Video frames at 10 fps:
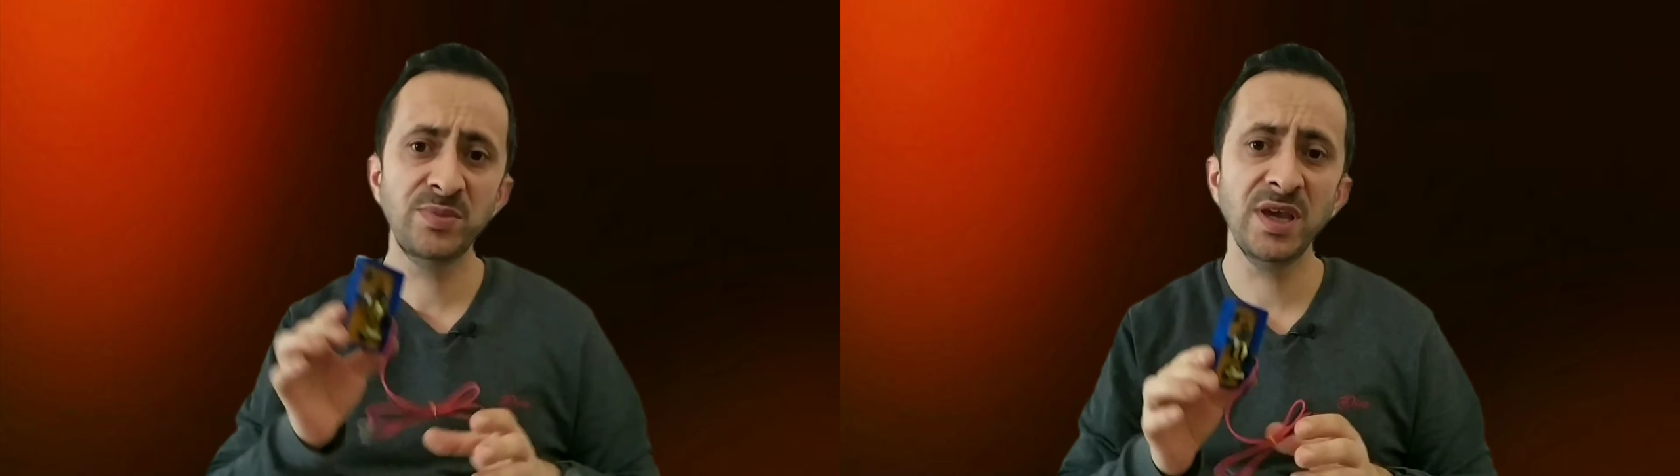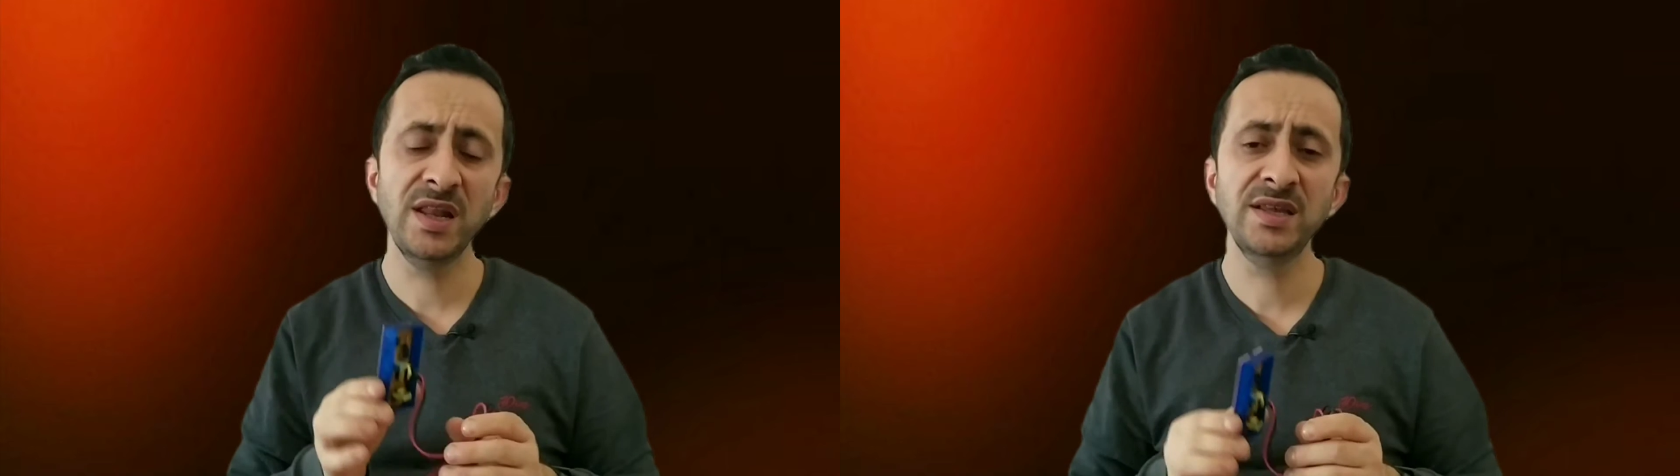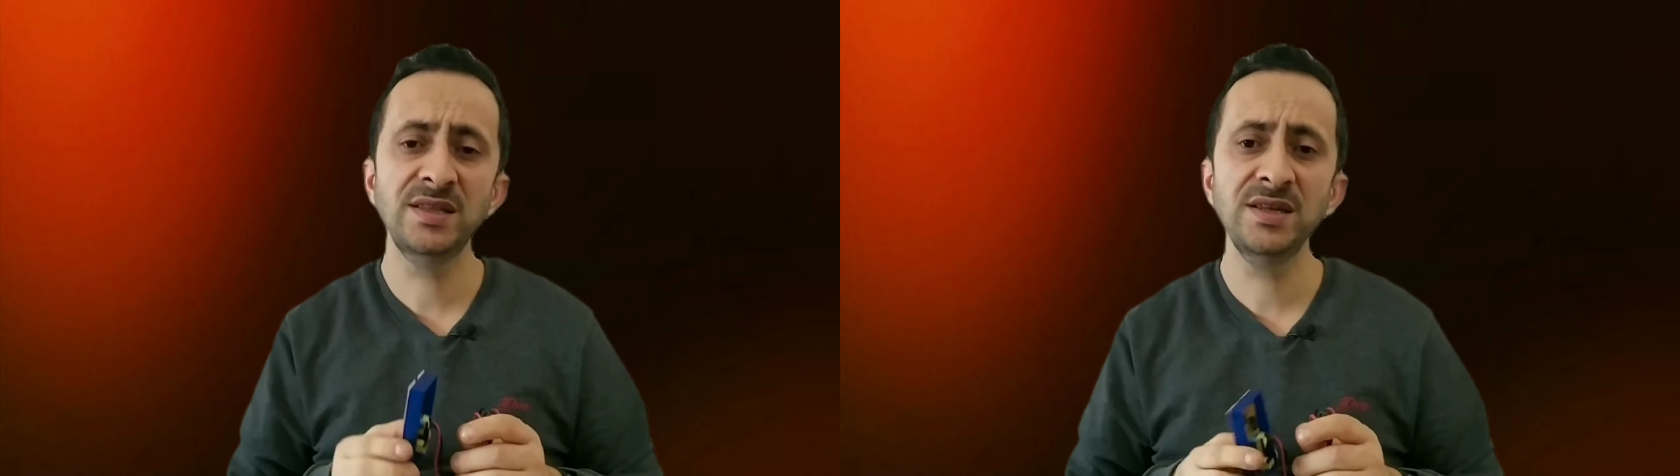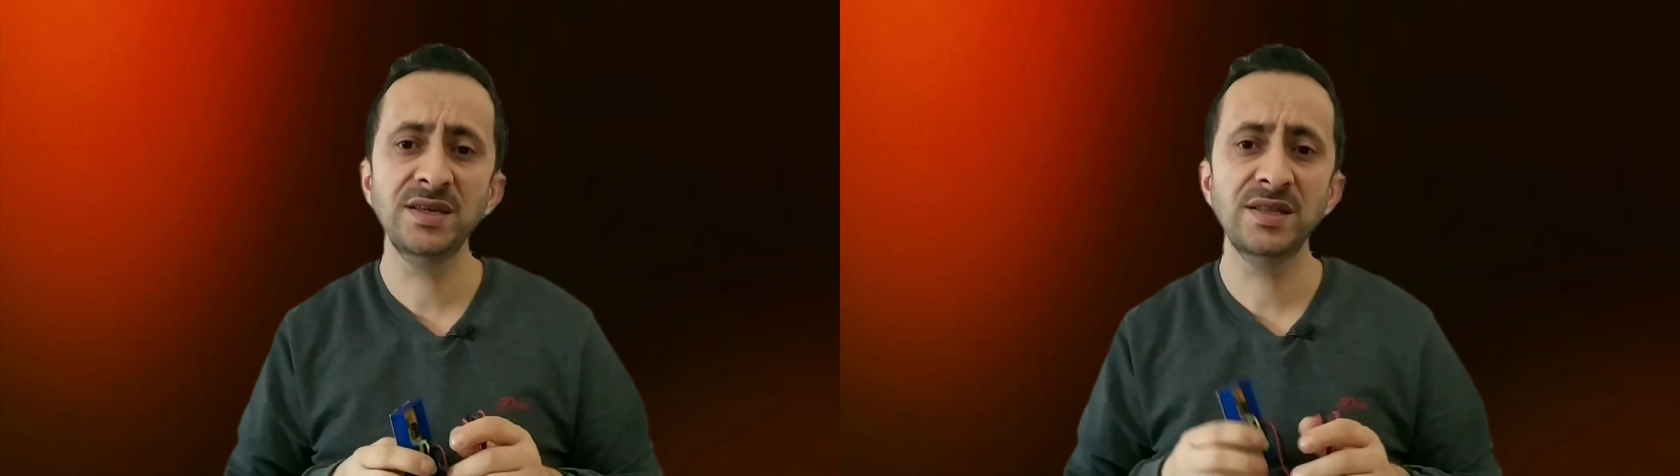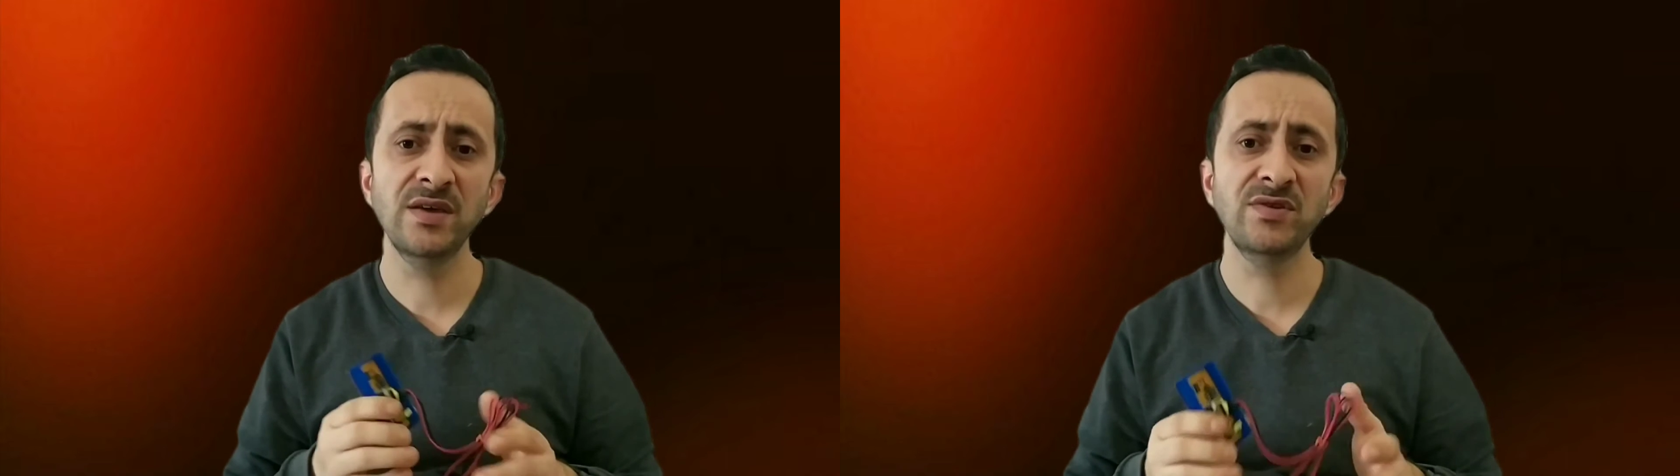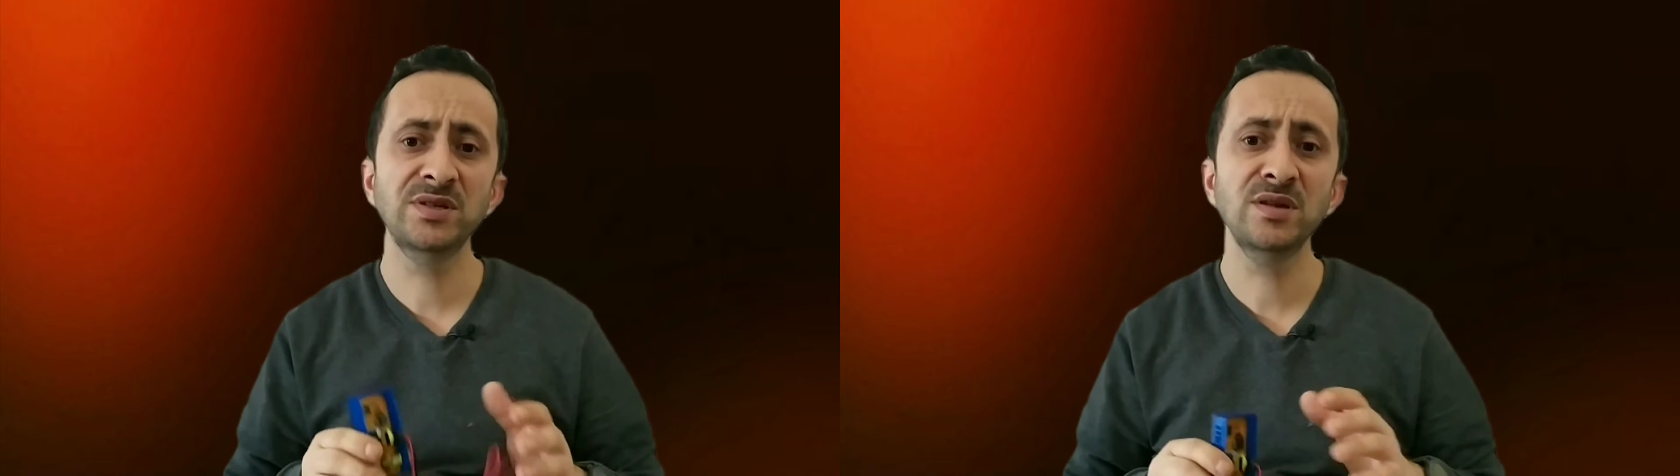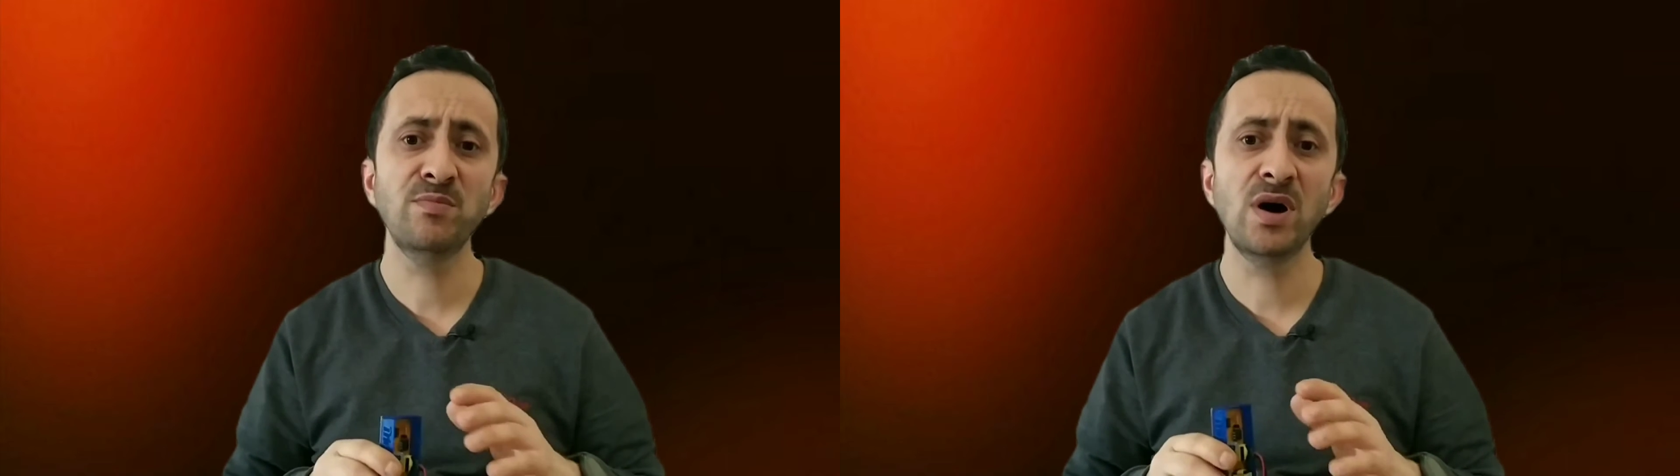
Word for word: bir elektrik devresine